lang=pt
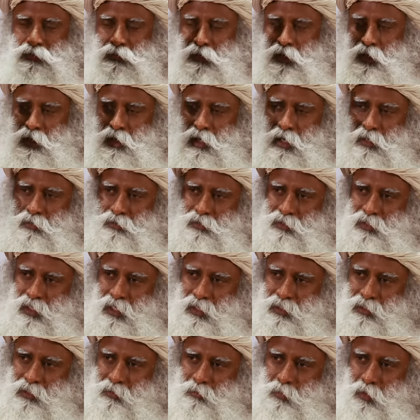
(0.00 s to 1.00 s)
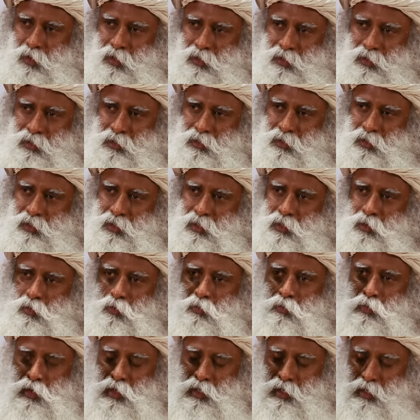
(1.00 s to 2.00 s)
estão fora do corpo,
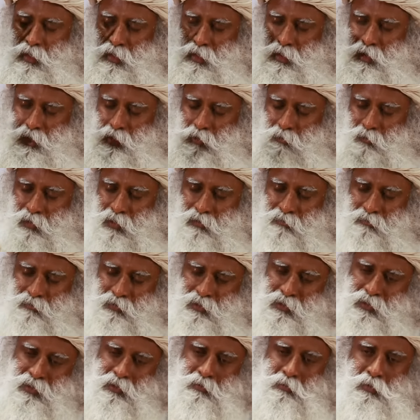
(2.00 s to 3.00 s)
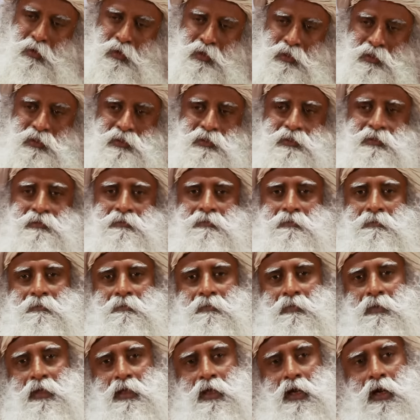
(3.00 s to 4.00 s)
112 estão no corpo.
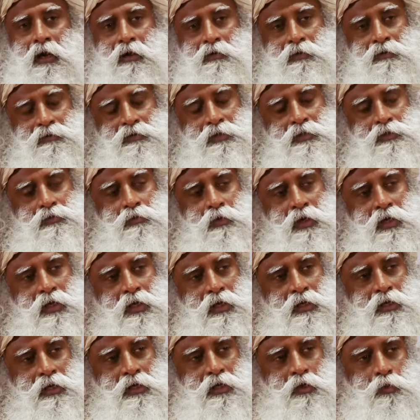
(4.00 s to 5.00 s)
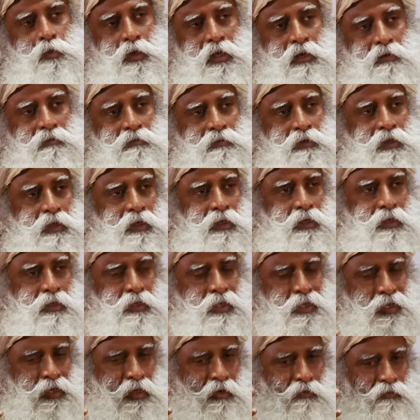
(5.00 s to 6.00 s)
Desses 112,
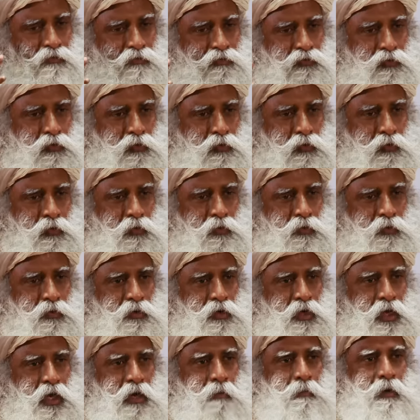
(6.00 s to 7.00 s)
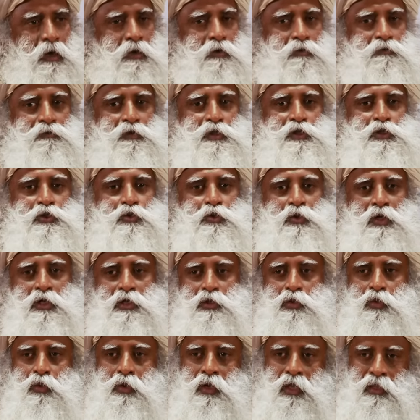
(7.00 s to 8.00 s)
existem quatro sobre os
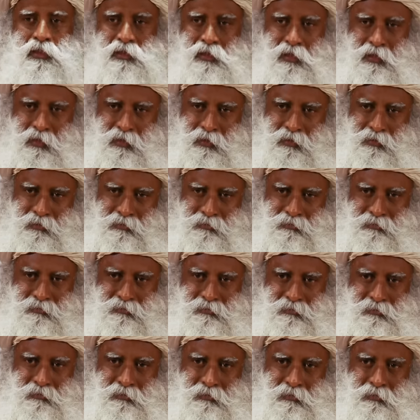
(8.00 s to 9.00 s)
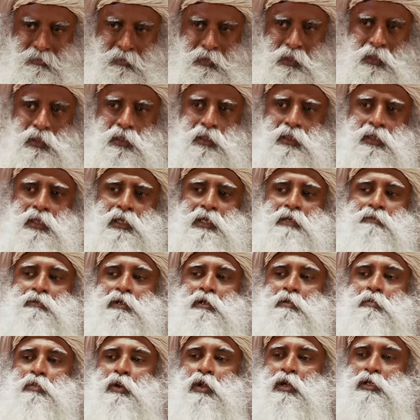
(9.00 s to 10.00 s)
quais você não pode fazer nada. Eles
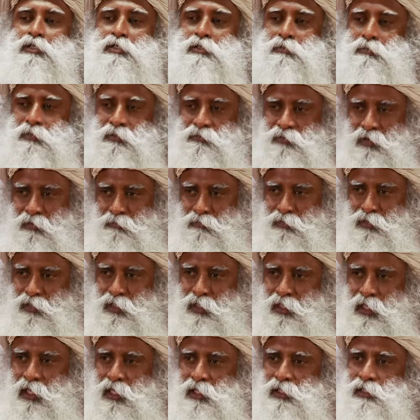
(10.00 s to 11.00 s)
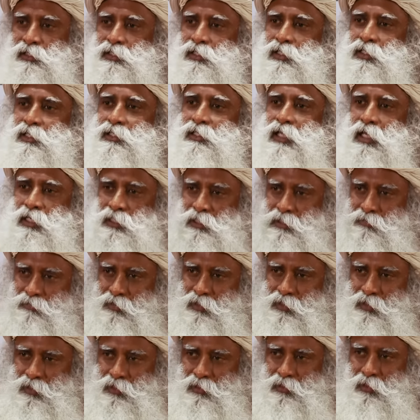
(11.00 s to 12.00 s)
florescerão se todos os outros
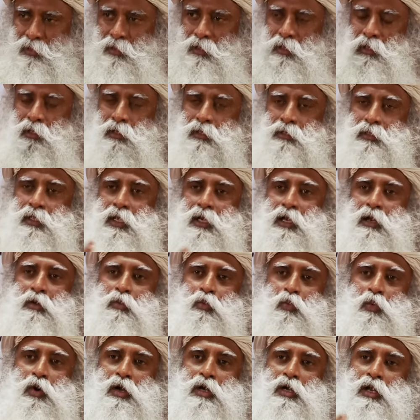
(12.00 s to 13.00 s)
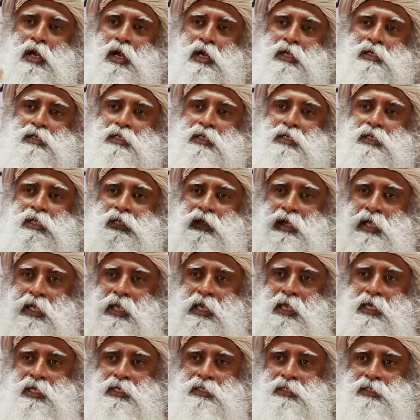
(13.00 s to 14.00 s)
estiverem ativados. Existem
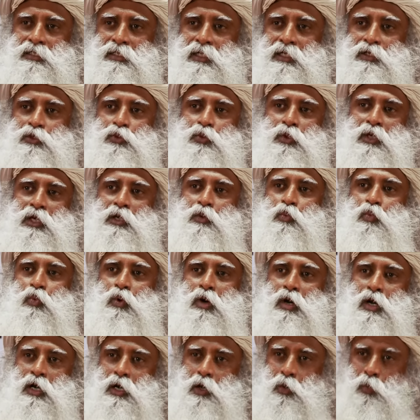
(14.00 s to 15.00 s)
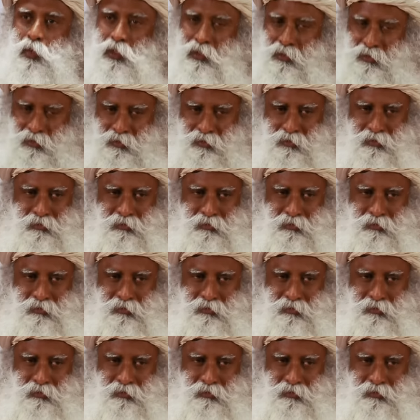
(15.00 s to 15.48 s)
108 com os quais você pode